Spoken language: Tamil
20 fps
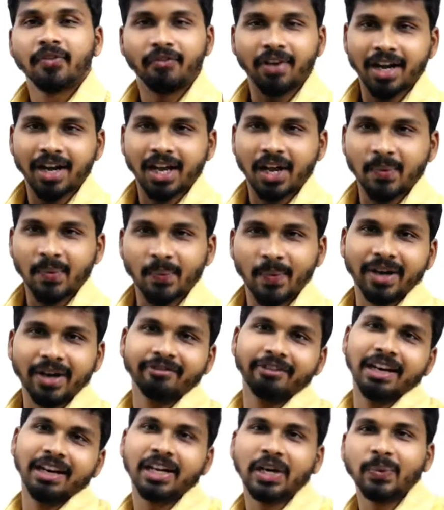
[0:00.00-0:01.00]
வணக்கம்
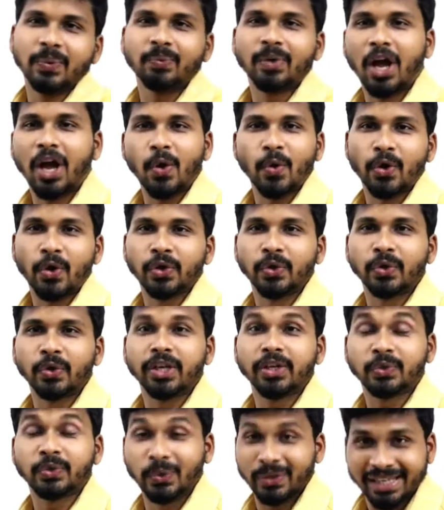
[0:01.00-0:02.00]
அண்ட் வெல்கம் நான் உங்கள்
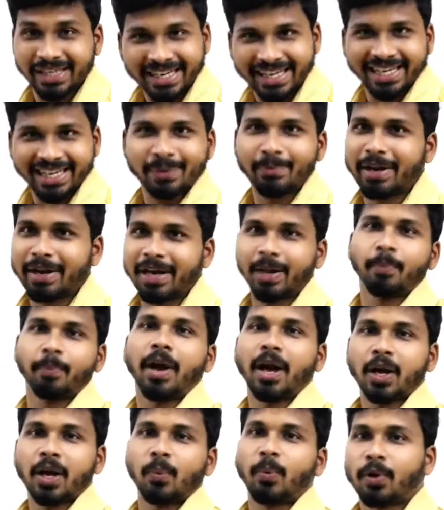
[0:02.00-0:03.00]
யோகி ஸோ இன்றைக்கி நம்ம என்ன
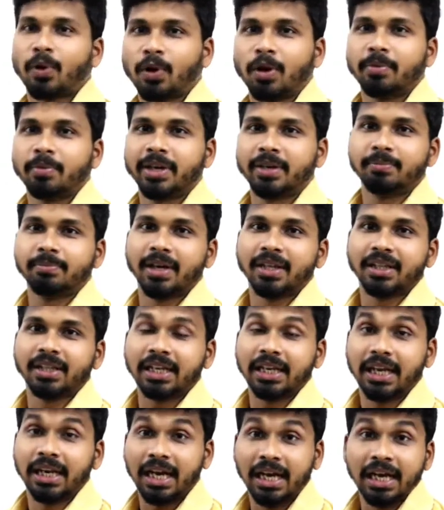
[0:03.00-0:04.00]
பார்க்க போகிறோம் அப்படின்னு
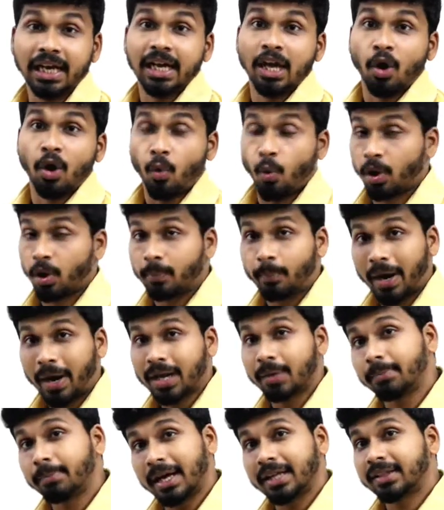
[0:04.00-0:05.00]
பார்த்தீங்கன்னா ஒரு
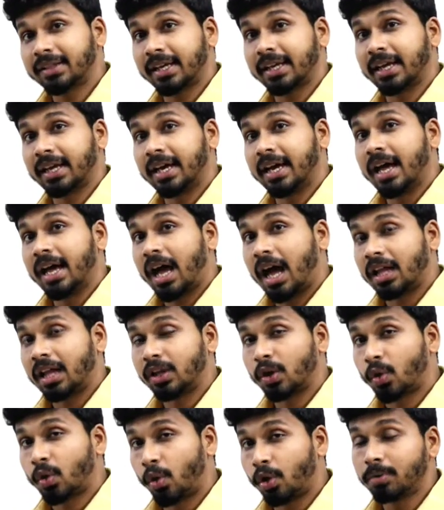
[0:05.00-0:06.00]
படம் பார்த்தேங்க
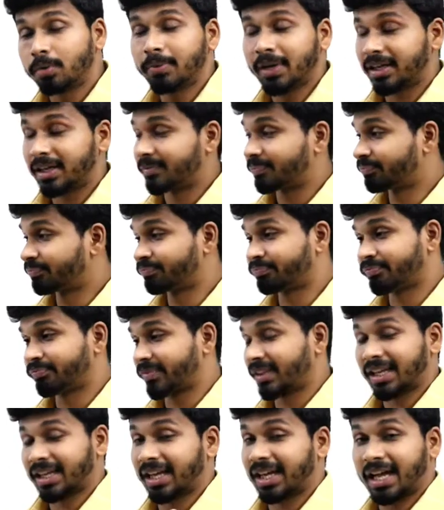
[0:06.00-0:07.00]
அந்த கொடுமை
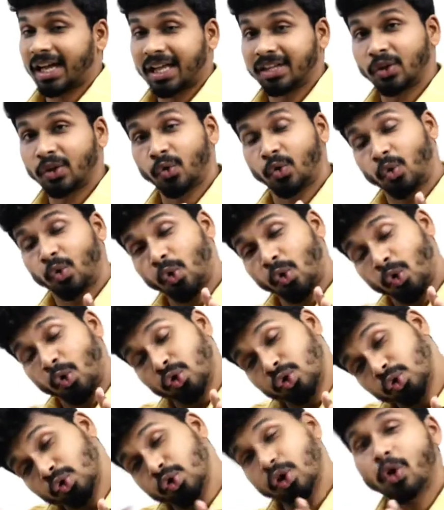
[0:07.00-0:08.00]
அந்த
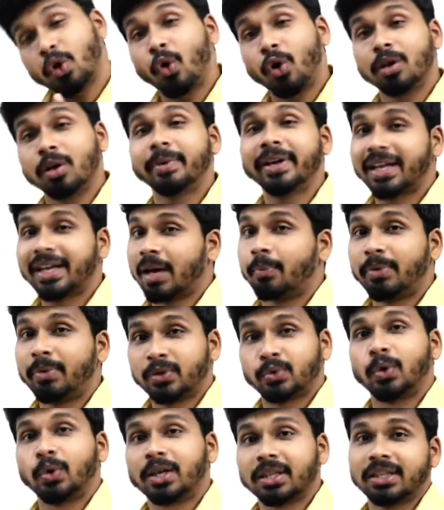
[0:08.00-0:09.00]
கொடூர கொடுமையை நான் எப்படி
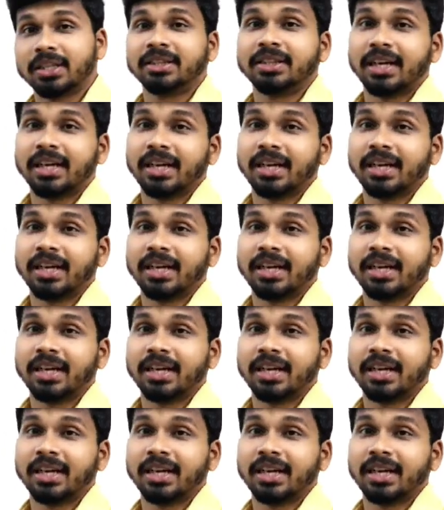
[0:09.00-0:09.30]
சொல்கிறதுன்னு